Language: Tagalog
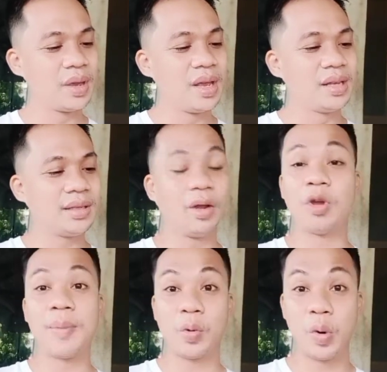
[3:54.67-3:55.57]
sila gyud
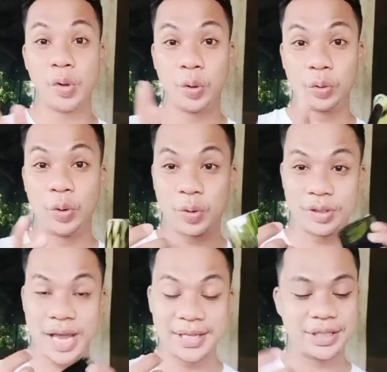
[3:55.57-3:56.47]
magkuyog tulo kon
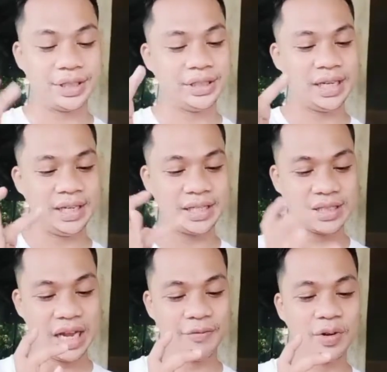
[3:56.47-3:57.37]
dancer kani nga
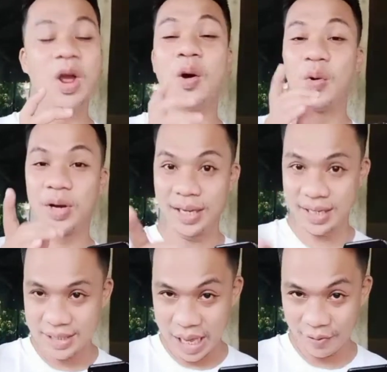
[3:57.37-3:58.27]
cellphone o kaning nga
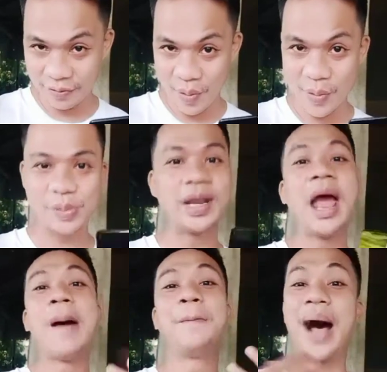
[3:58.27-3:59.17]
cellphone
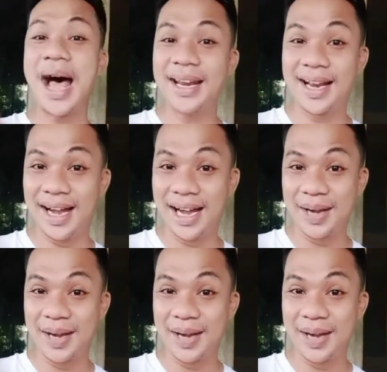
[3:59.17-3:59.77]
para